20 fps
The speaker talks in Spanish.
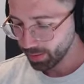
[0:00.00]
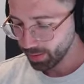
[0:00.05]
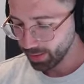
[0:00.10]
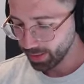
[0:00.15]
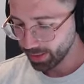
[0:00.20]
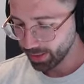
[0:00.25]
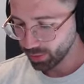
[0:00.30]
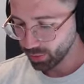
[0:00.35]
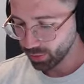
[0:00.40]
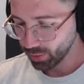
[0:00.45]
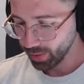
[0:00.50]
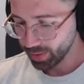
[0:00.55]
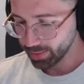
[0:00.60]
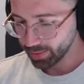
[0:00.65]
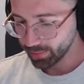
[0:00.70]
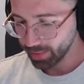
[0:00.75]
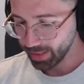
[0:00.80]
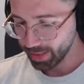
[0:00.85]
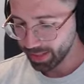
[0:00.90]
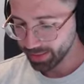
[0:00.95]
Eso
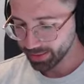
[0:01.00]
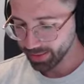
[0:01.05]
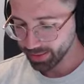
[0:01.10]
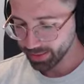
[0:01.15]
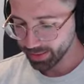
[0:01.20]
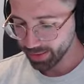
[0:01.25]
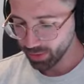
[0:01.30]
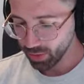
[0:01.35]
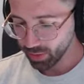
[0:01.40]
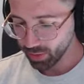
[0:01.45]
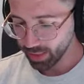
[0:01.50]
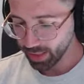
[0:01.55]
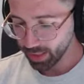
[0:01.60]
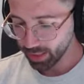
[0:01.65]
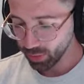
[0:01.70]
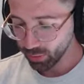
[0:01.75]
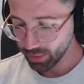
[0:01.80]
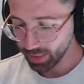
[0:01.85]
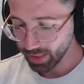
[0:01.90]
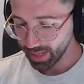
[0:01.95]
es, mira, este señor que
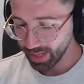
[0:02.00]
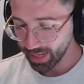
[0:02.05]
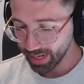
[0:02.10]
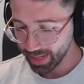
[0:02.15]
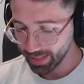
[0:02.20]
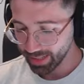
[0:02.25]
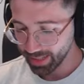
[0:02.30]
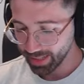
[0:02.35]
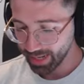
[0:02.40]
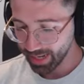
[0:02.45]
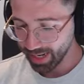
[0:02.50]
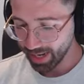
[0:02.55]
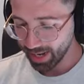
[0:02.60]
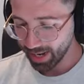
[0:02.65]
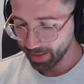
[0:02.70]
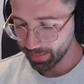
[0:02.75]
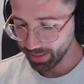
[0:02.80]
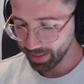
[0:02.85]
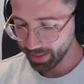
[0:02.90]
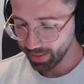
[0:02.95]
no la gallina
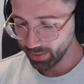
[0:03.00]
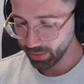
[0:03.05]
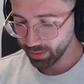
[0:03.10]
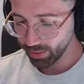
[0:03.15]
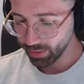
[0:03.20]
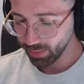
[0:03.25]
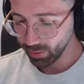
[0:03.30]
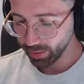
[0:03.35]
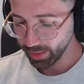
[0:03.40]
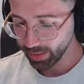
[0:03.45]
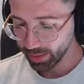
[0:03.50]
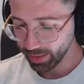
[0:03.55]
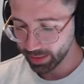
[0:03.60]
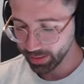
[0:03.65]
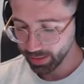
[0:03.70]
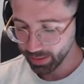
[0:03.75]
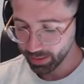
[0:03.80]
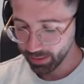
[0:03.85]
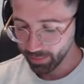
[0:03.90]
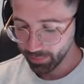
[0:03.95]
ha venido,
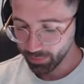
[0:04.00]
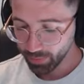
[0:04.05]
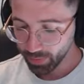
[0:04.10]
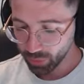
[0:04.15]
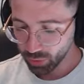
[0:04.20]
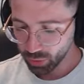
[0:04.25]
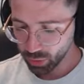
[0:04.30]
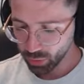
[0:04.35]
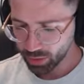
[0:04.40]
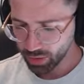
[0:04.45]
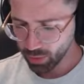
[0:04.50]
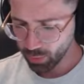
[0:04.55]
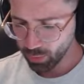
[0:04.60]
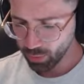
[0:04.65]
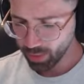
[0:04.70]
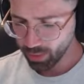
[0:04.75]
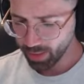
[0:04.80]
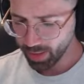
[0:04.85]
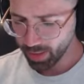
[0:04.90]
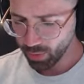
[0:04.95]
entonces no sé
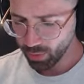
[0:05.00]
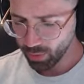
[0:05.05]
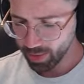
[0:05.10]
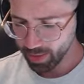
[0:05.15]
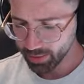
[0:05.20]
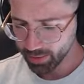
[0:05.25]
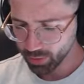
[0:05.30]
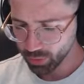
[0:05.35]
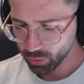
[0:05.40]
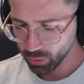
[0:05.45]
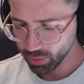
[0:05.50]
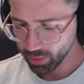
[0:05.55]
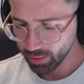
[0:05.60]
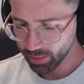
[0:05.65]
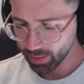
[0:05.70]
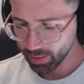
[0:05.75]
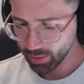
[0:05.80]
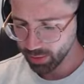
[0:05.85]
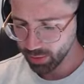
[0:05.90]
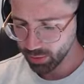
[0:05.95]
muy bien cuál ha sido su
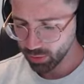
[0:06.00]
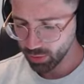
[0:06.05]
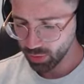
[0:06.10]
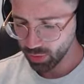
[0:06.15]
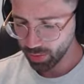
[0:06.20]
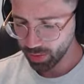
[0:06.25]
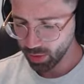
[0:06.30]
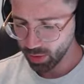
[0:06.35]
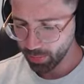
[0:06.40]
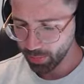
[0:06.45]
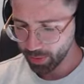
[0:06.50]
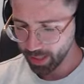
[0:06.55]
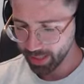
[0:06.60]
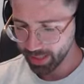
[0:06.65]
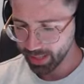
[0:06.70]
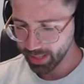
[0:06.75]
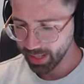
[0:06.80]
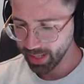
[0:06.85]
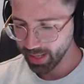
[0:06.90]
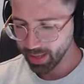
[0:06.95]
intención. Yo vengo por
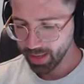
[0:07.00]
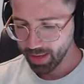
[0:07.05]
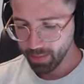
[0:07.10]
aquí.